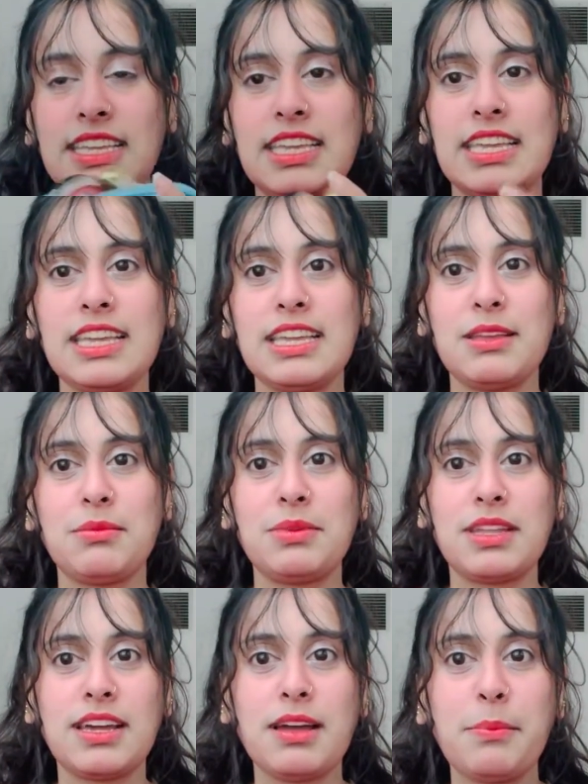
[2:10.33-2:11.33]
ये है
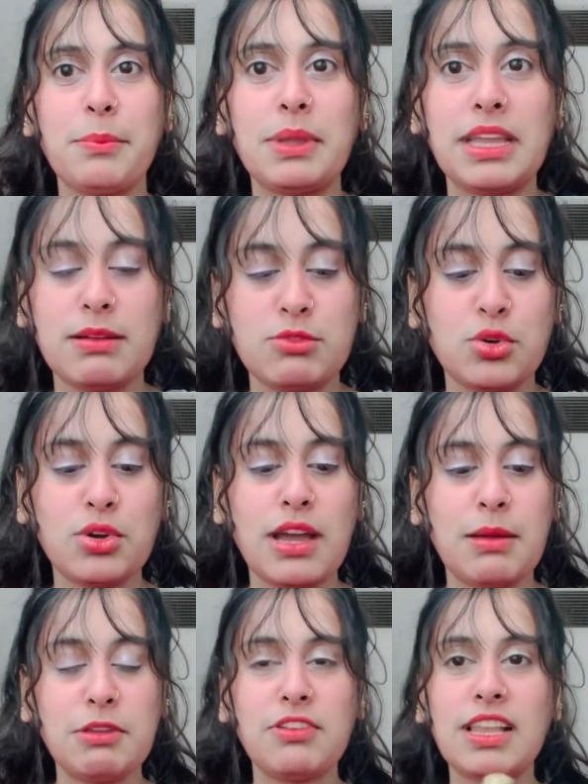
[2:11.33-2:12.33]
मेरा मेकअप जो
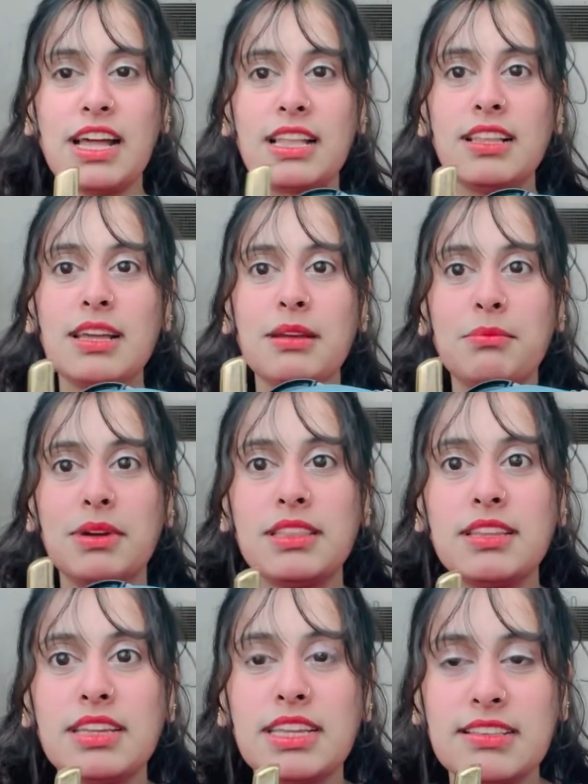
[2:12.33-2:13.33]
अभी फ़िलहाल
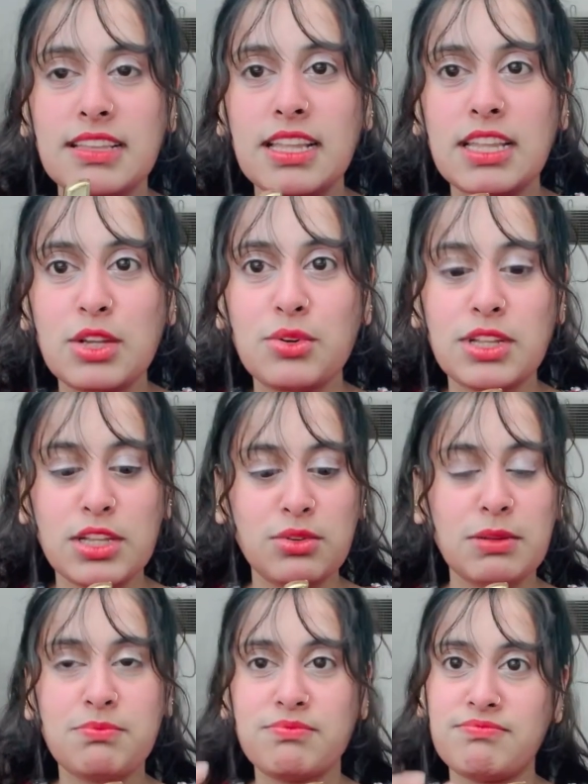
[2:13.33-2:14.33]
बंद इसीलिए नहीं हो रहा है
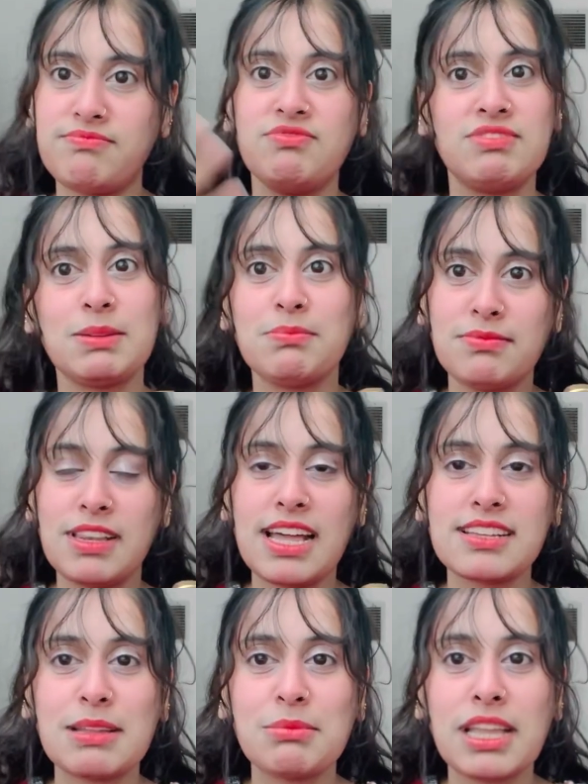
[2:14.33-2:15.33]
क्योंकि जब
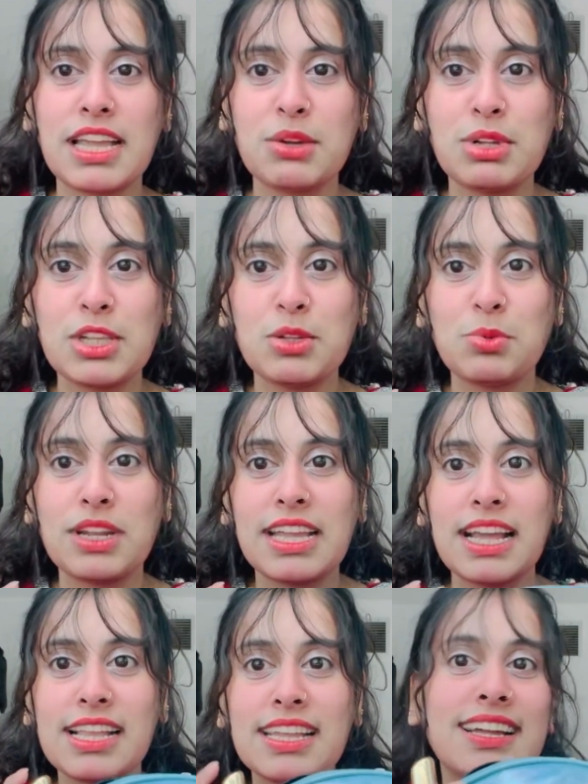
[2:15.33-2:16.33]
लास्ट टाइम तैयार हुई थी तो पूरा
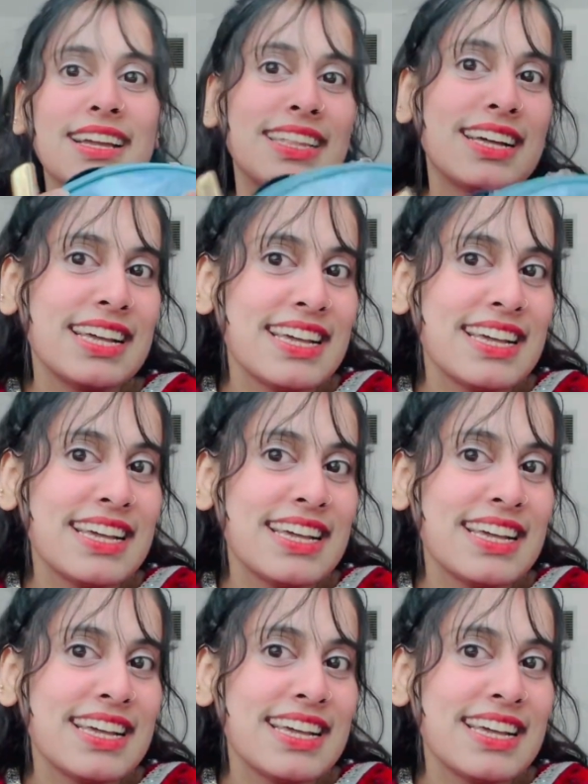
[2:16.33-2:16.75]
निकाल के रखा था